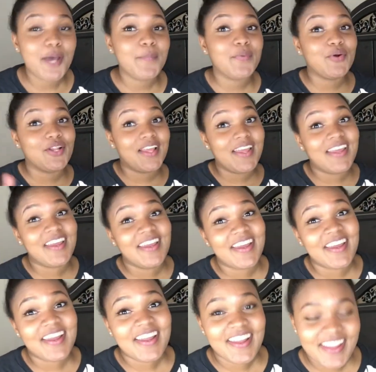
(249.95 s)

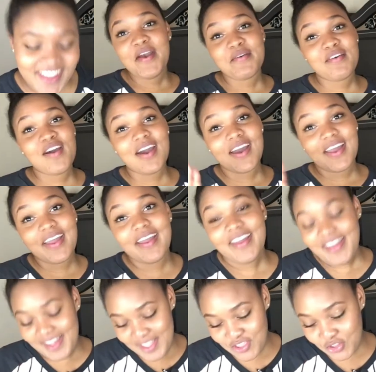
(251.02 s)
Porque, porque
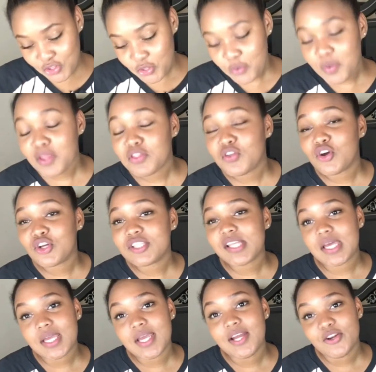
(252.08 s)
yo estoy viendo cosas
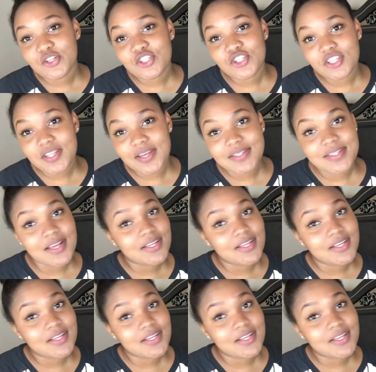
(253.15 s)
aquí que no son trenzas,